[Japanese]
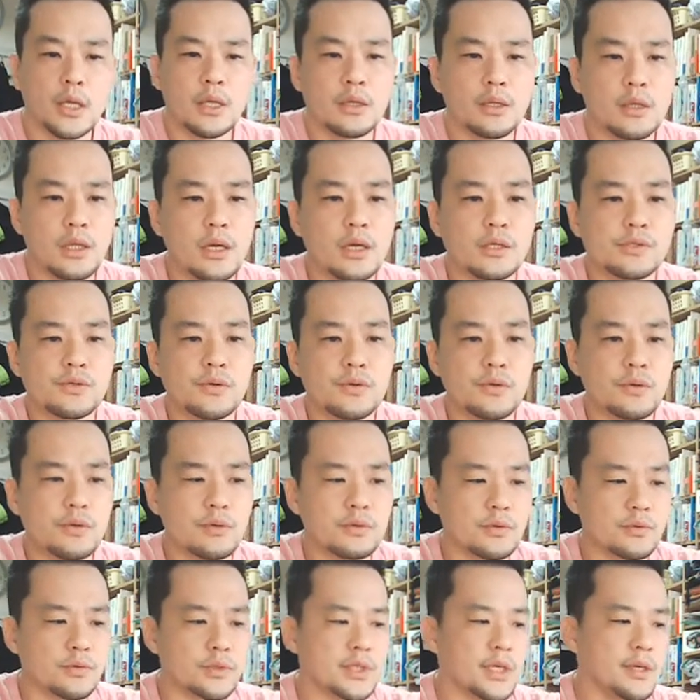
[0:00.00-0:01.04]
でそ
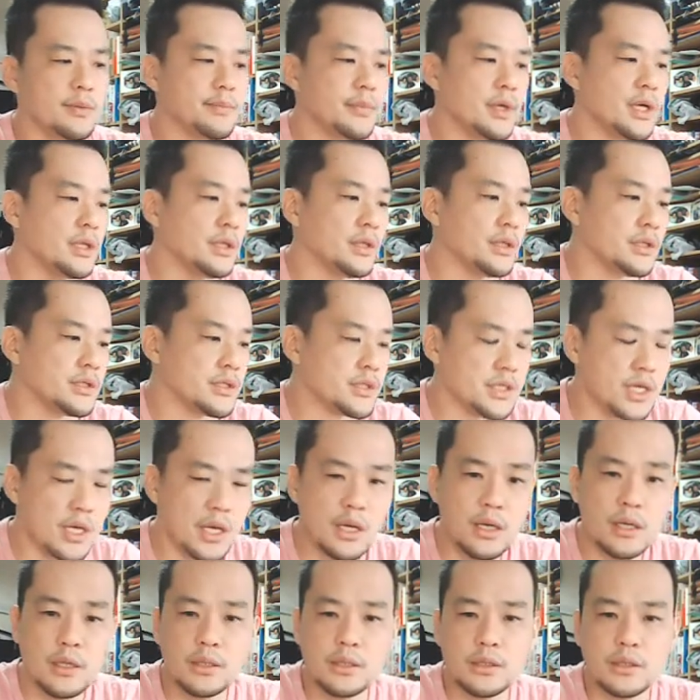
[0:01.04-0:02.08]
の5000万人
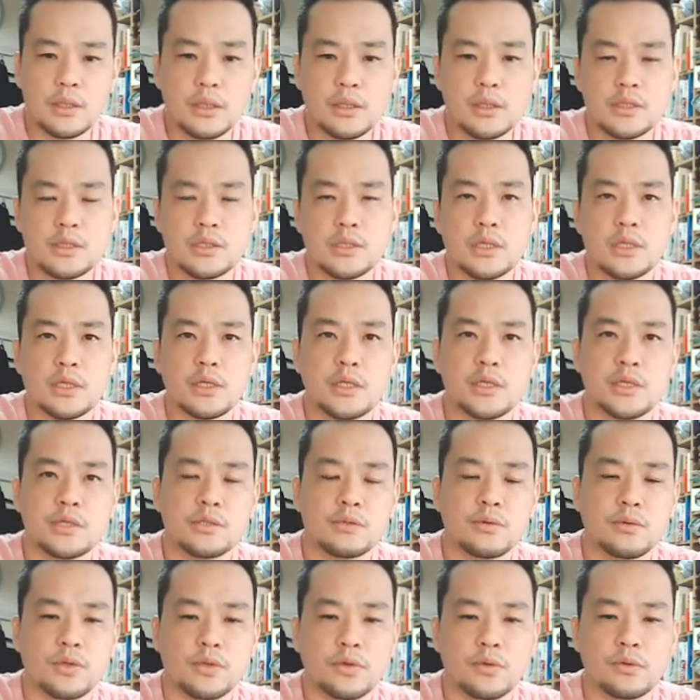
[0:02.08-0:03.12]
全員がですね
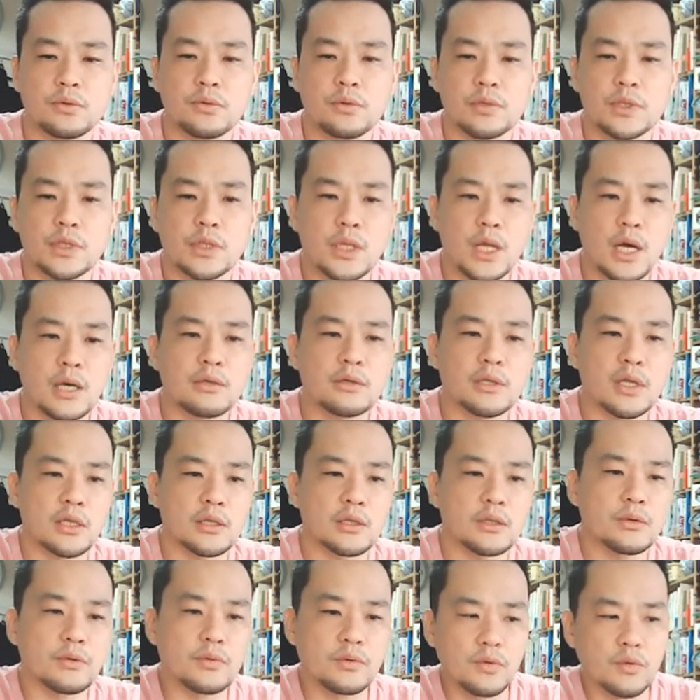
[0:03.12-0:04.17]
キリスト教徒になるなん
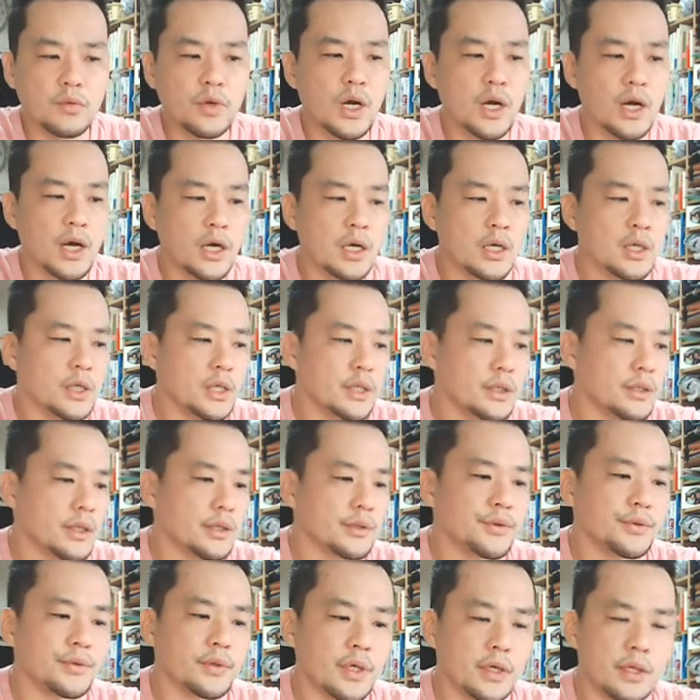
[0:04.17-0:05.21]
てことは何
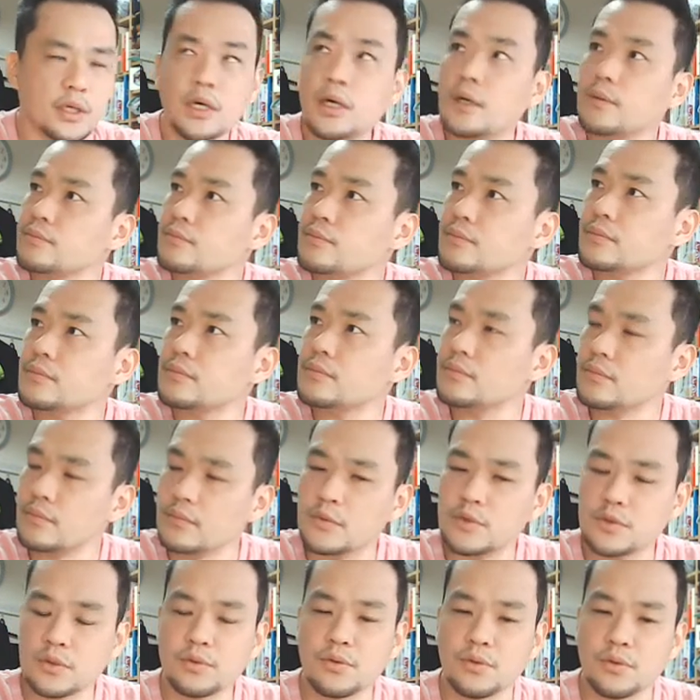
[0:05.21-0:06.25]
て言うのかな、うん、
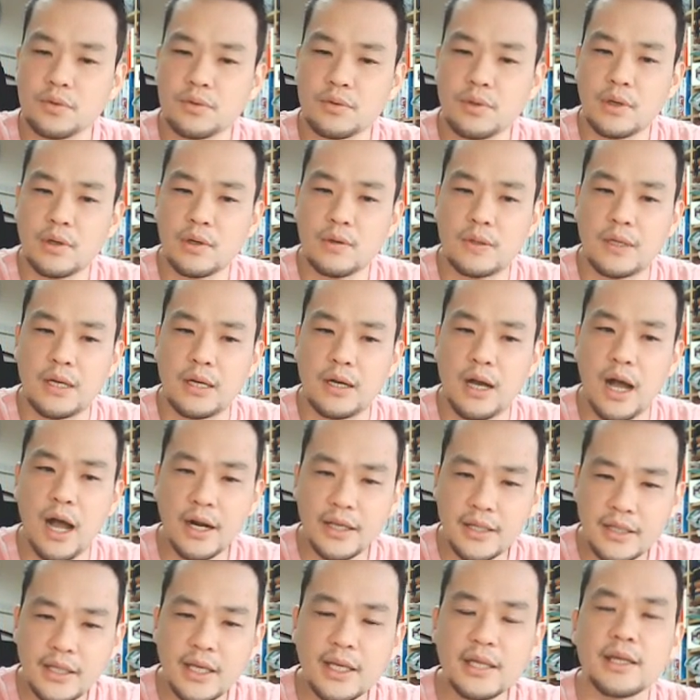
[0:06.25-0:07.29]
ちょっとあ
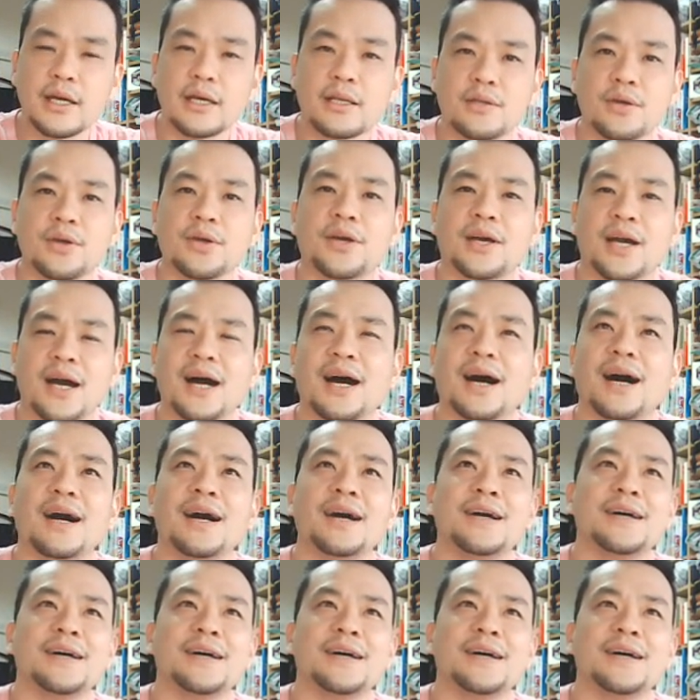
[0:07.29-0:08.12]
りえないというか